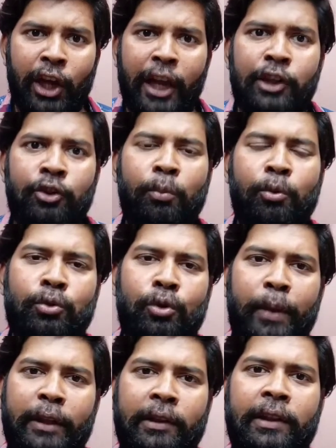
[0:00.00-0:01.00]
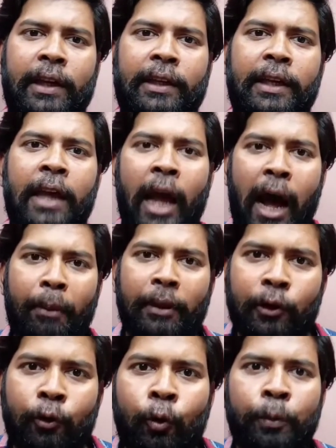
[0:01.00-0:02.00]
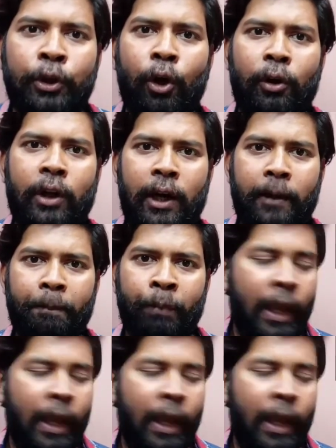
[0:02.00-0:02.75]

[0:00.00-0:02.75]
সেই সমস্ত ব্যক্তিদেরকেই আমাদের খুবই দরকার